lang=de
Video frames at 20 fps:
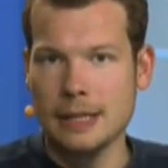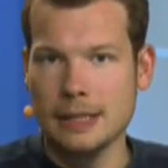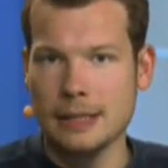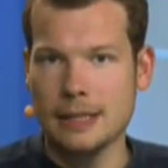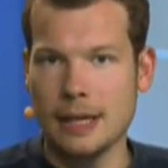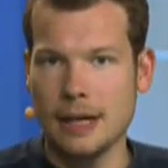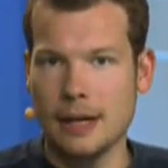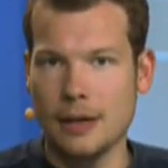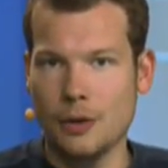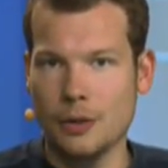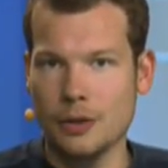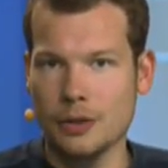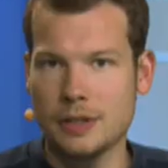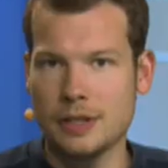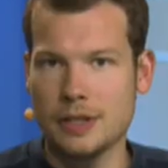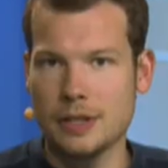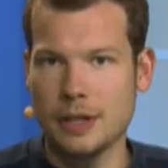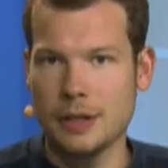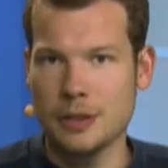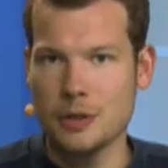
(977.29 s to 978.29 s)
Tja,
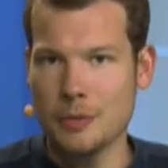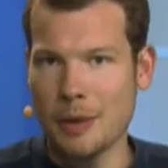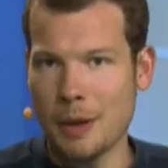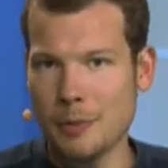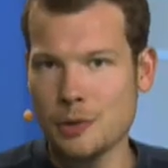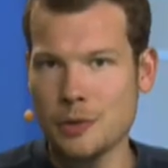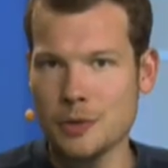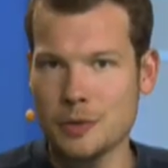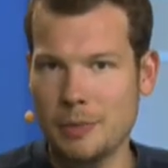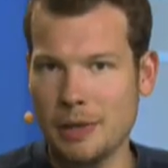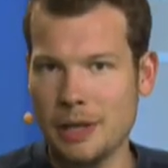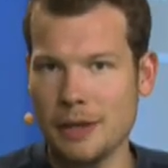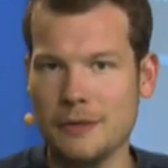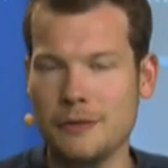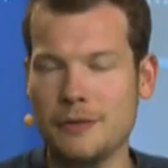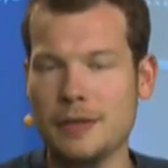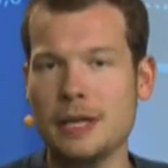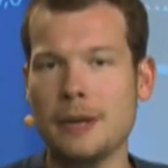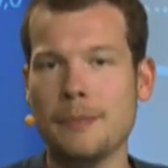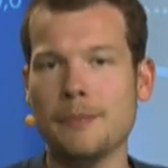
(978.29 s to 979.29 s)
und äh, zum Abschluss
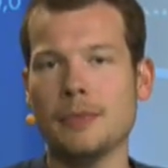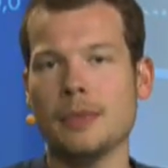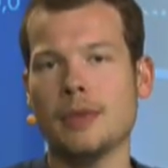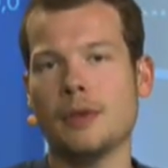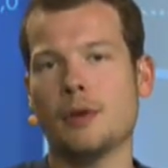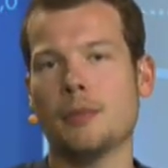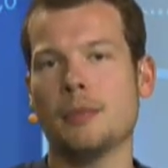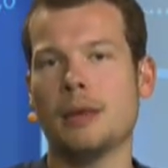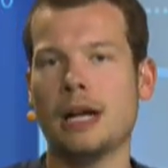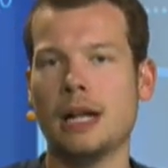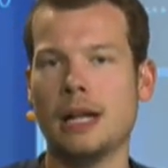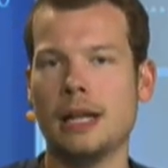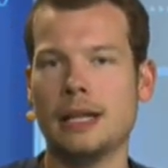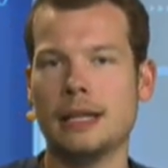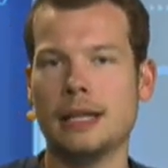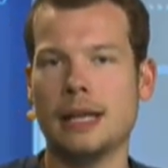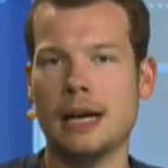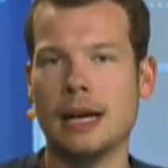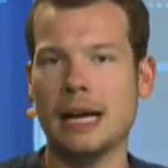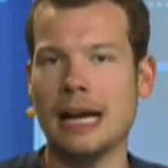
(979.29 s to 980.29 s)
blicken wir nochmal
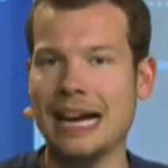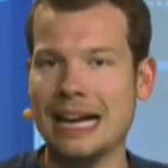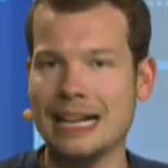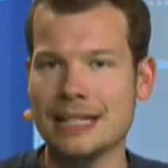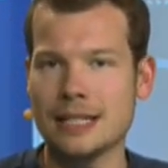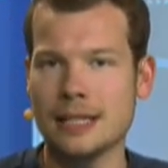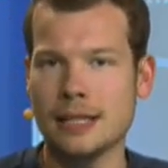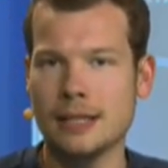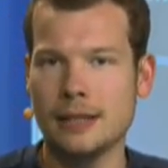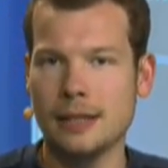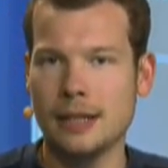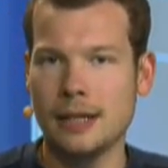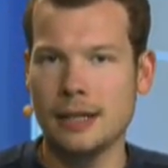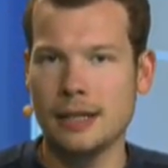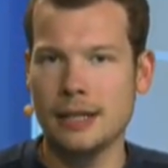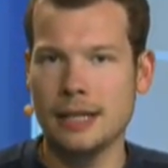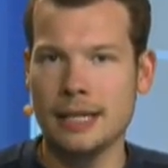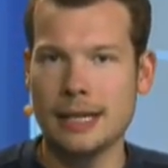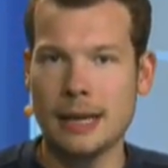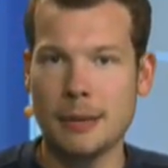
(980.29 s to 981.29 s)
nach Asien
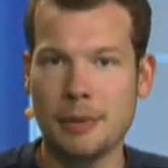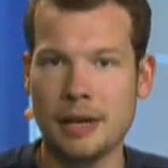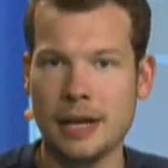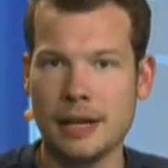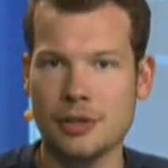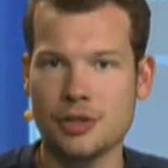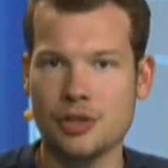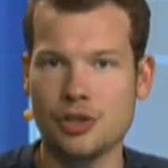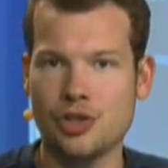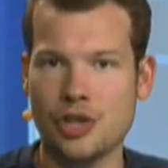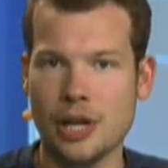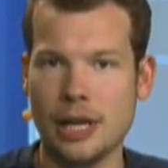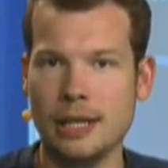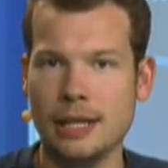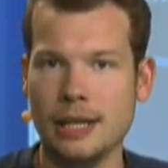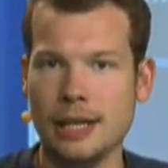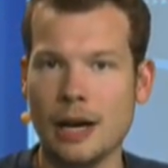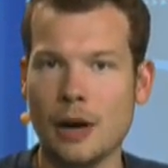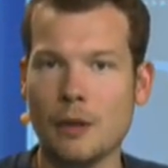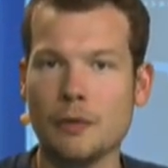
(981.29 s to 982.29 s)
in die japanische
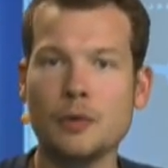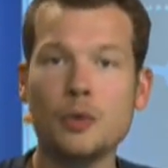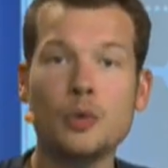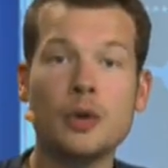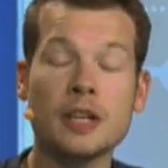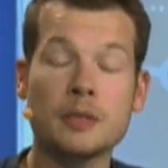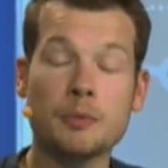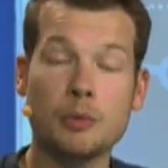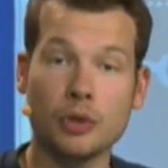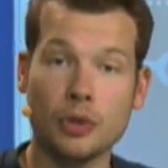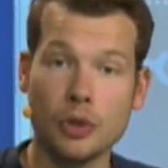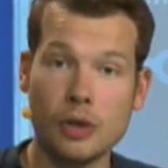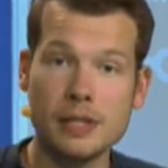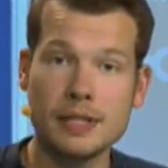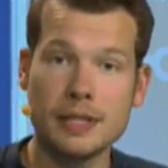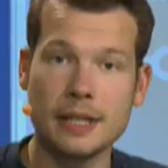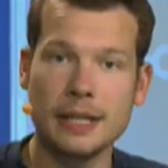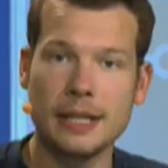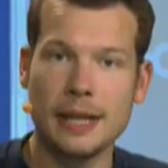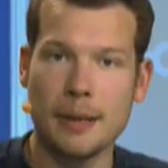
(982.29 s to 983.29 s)
J-League auf Lukas
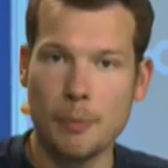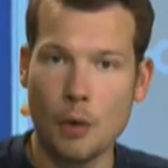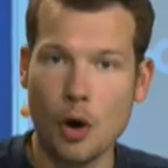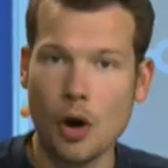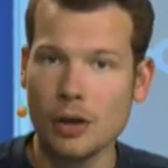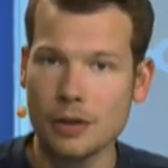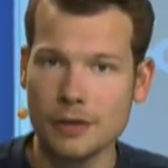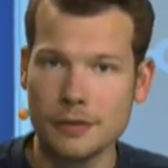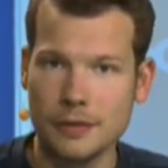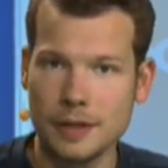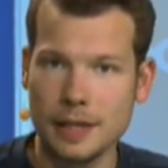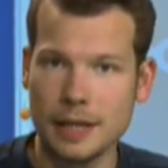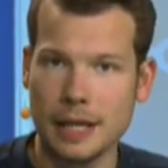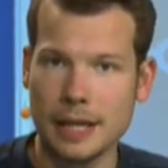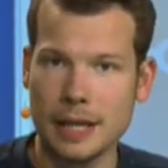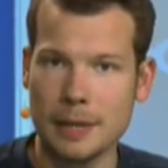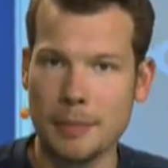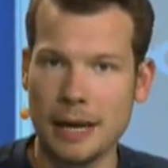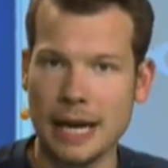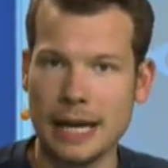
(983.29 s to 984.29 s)
Podolski, der morgen
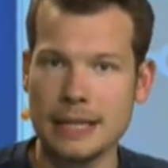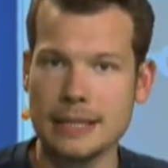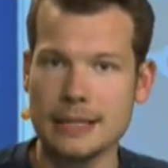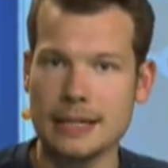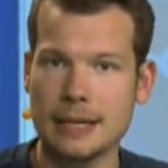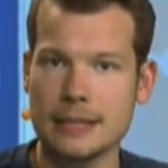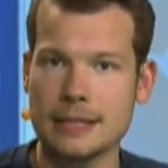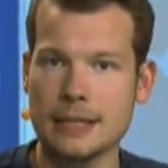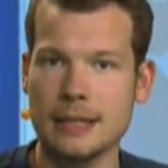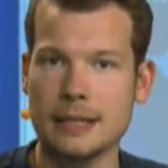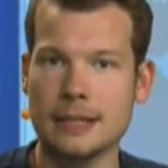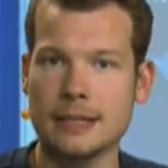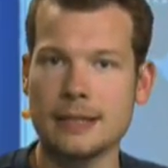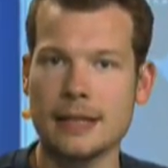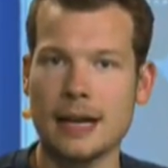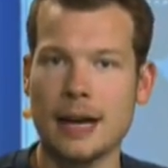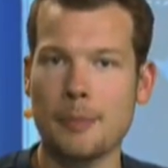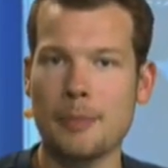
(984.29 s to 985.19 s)
wieder im Einsatz ist.